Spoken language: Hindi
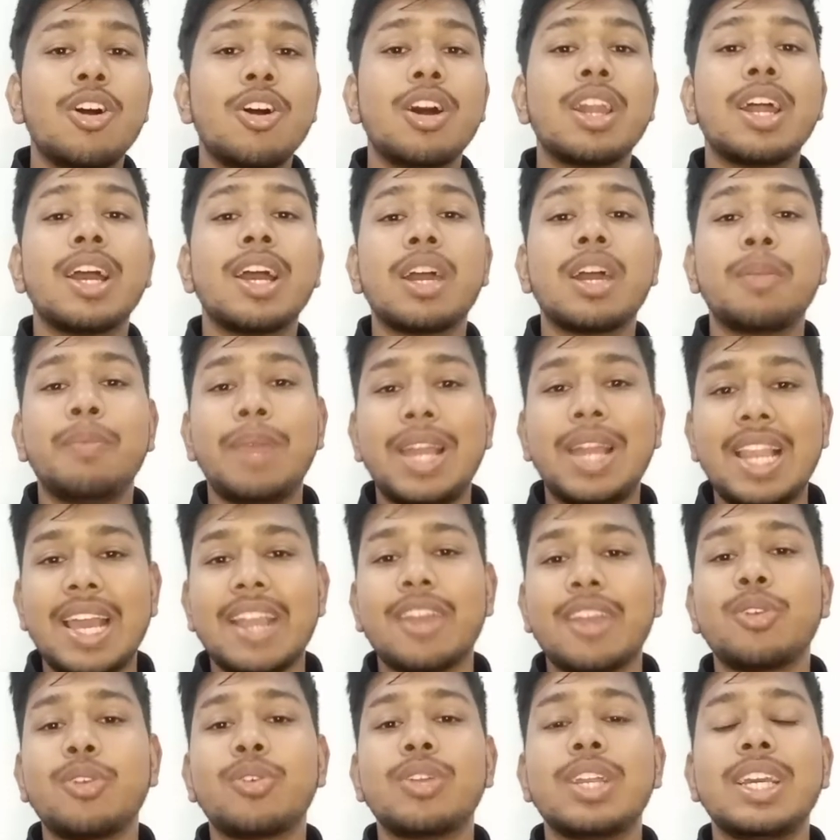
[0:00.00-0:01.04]
और अगर बेल
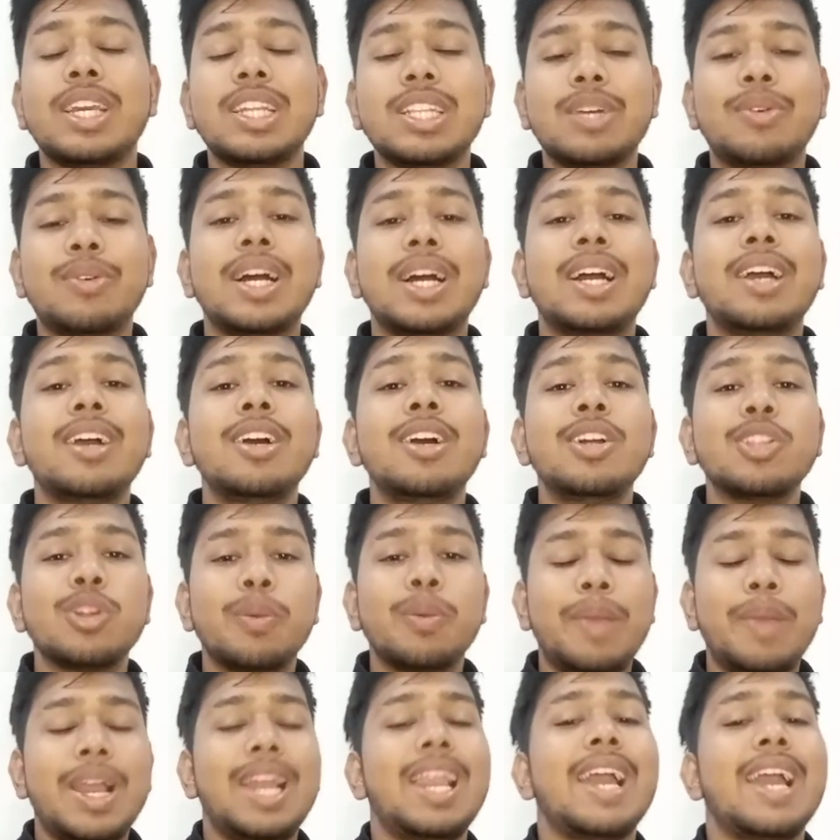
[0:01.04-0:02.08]
आइकन को नहीं दबाया तो
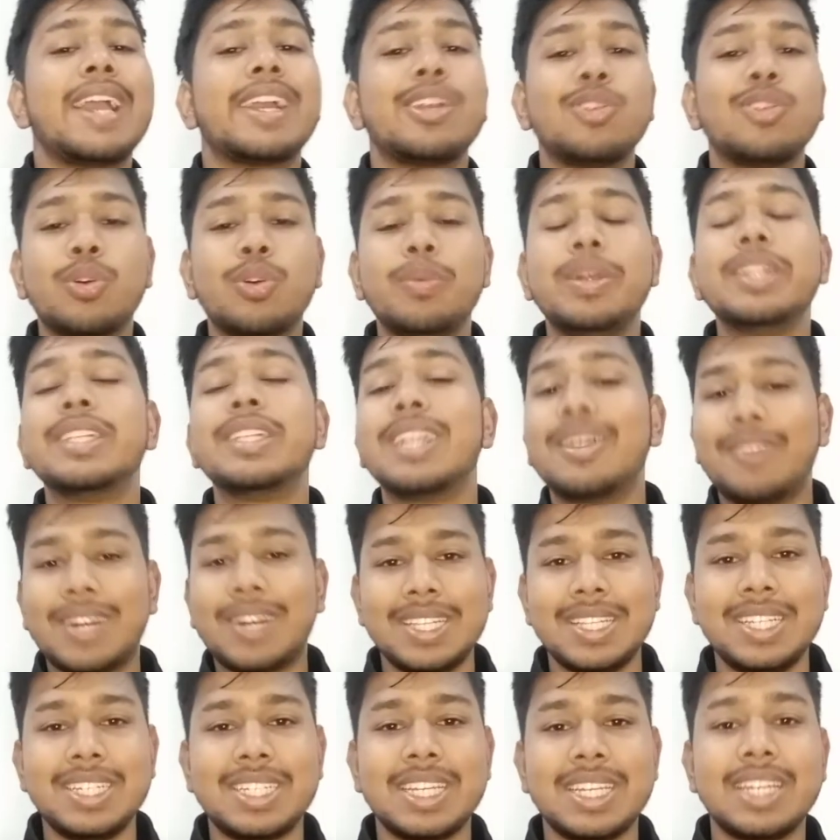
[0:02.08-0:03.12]
बेल आइकन को भी
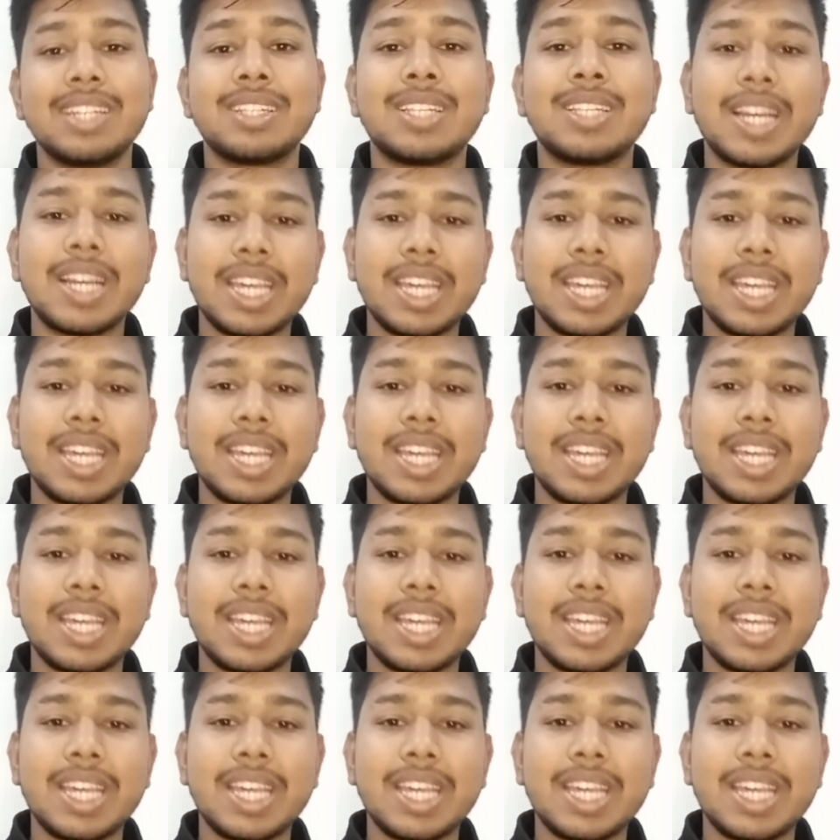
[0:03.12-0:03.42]
दबा दीजिए